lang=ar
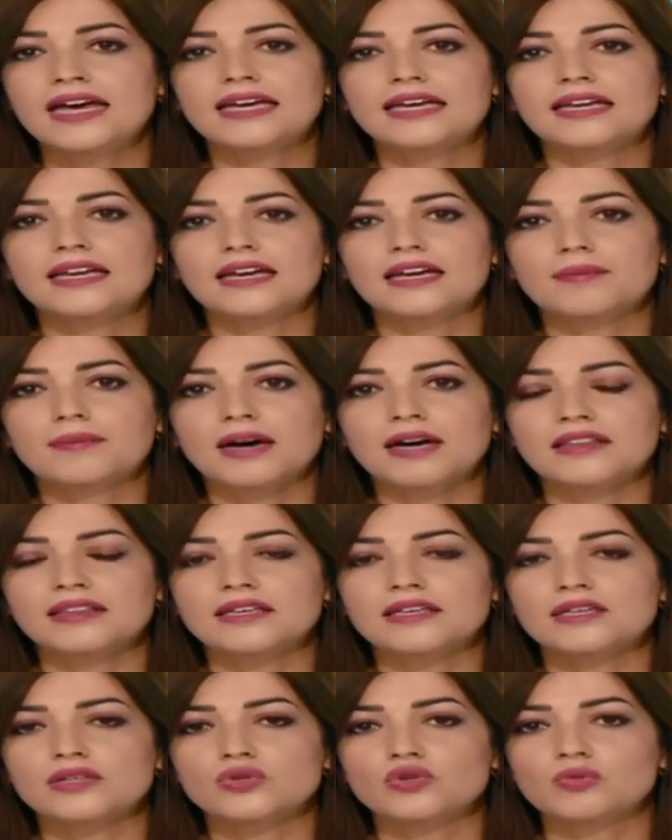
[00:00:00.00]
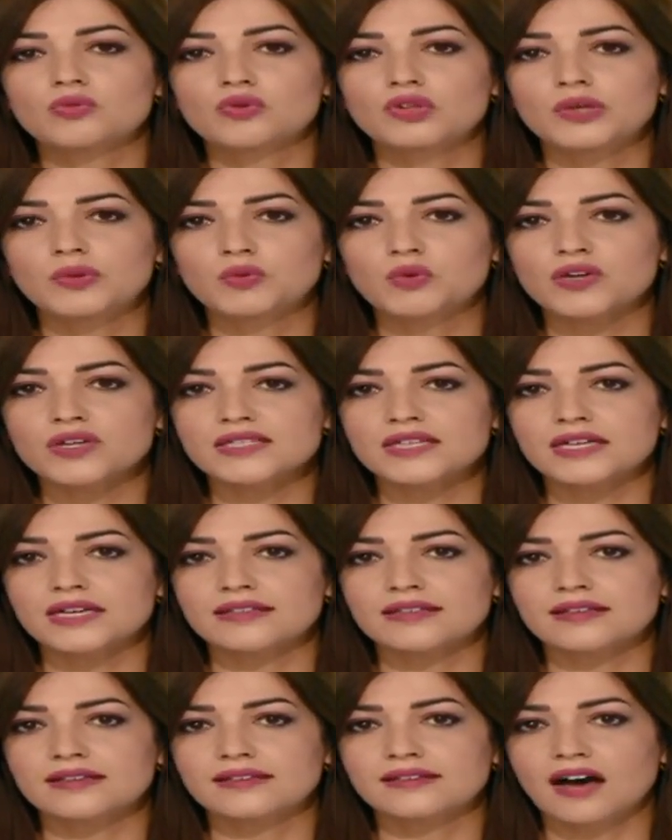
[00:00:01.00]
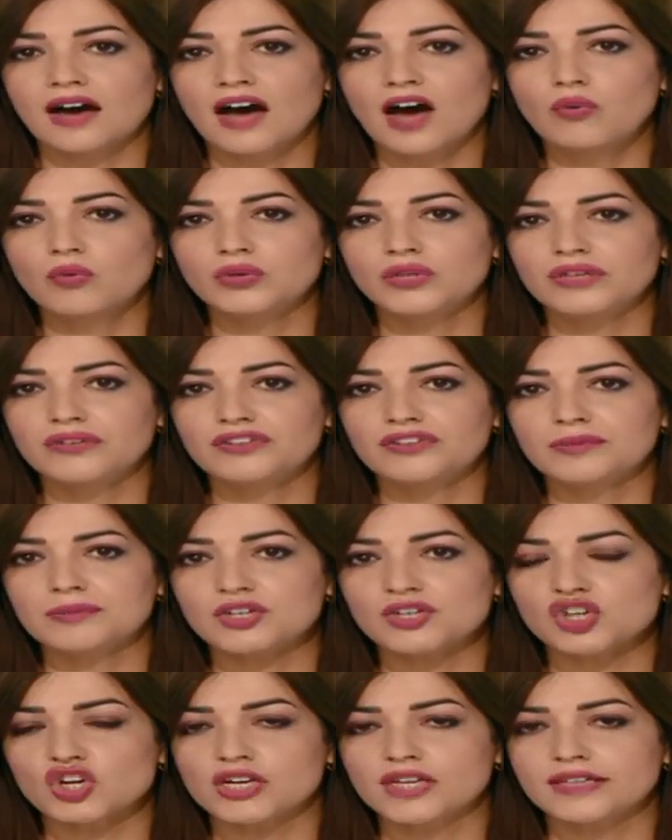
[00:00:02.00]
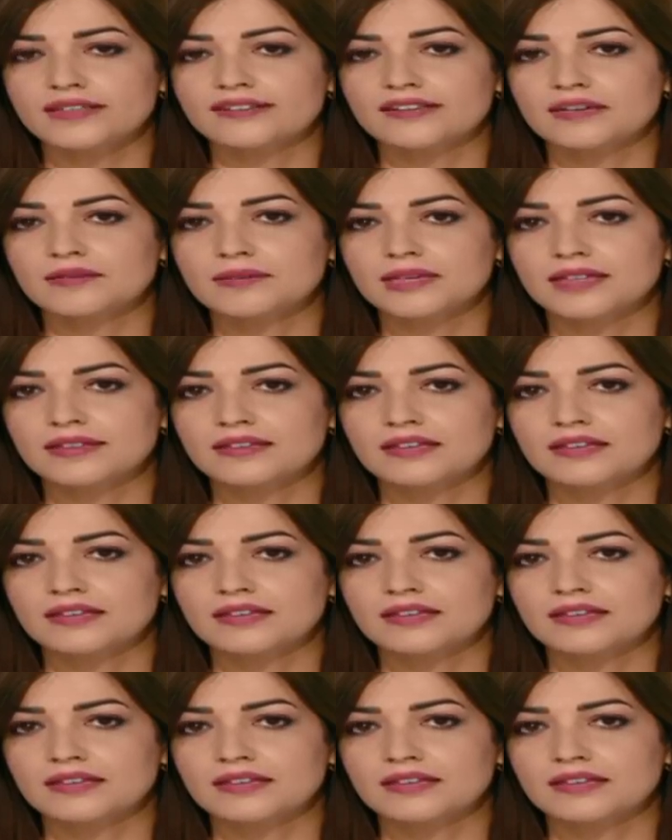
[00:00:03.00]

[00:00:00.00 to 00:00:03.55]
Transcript: إلى بحث سبل مواصلة التعاون في مجال تنمية